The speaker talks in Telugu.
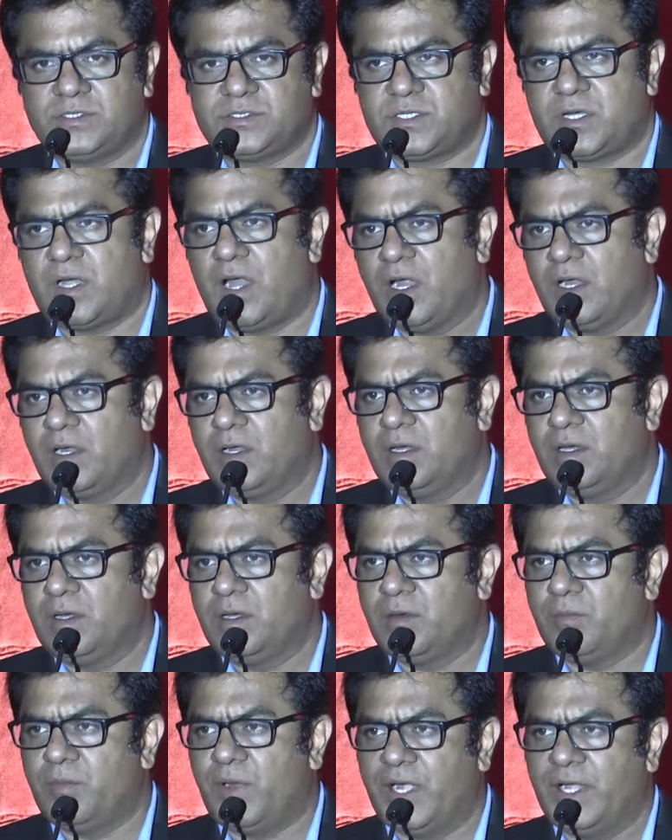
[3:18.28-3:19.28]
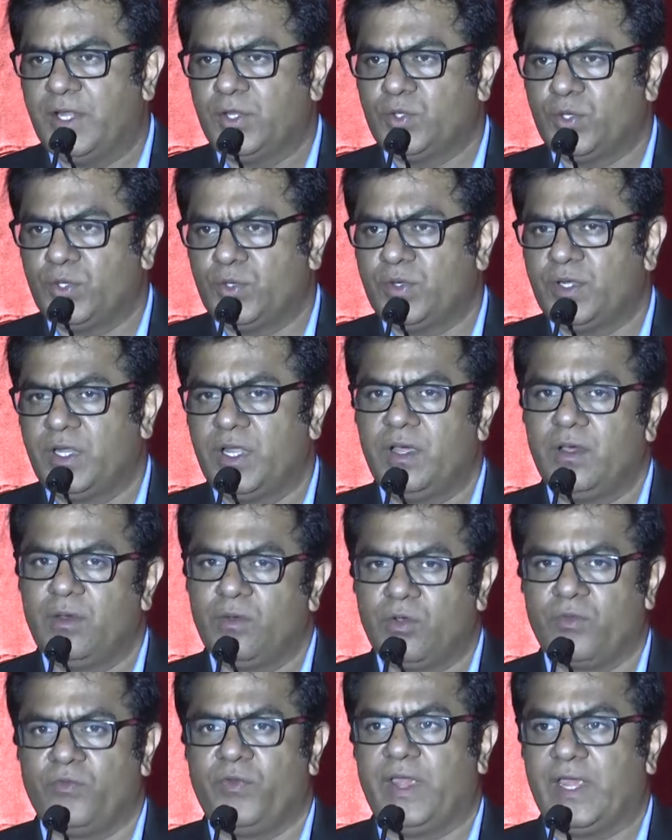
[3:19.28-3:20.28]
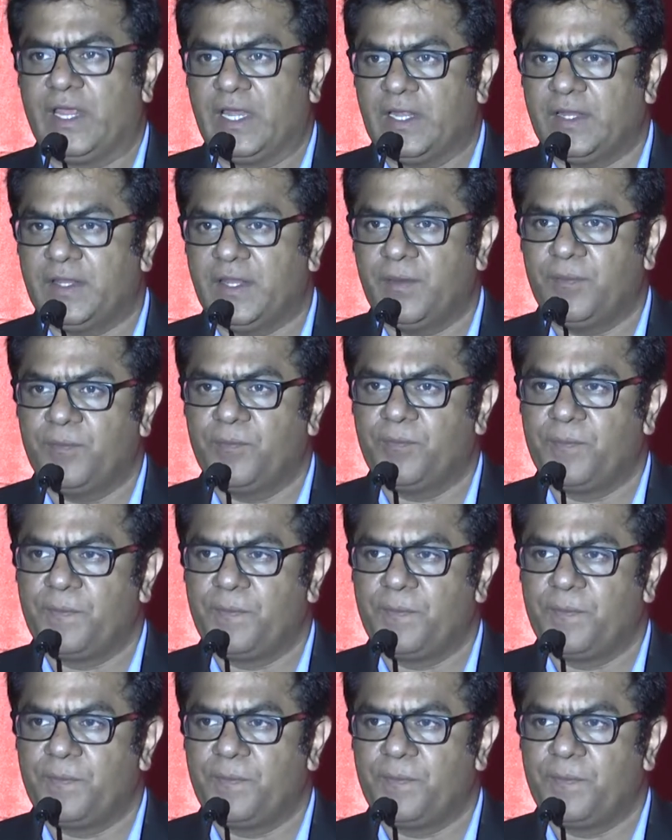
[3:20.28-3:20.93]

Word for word: స్ట్రాంగ్ బాడీతోనున్న ఒక వెహికల్ ఇది